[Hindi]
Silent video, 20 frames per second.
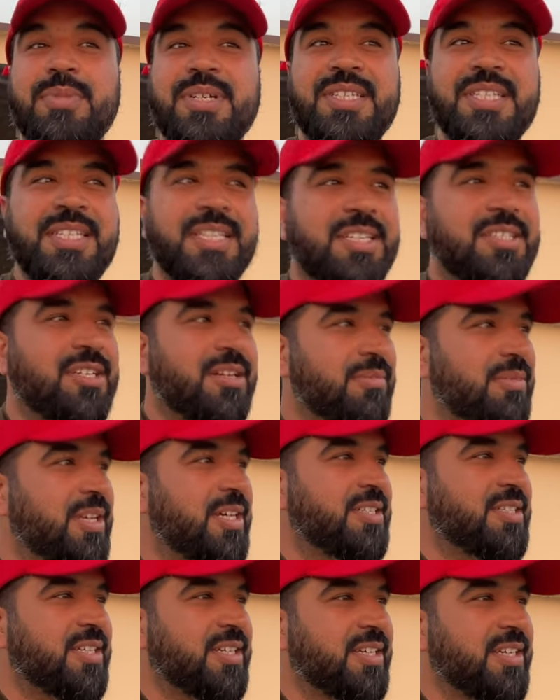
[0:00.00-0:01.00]
मज़ीद अच्छा
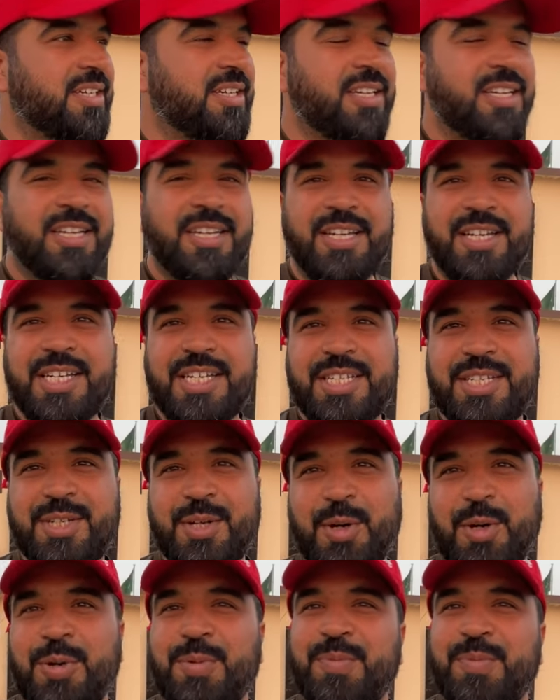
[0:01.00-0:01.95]
बना सकें सो so,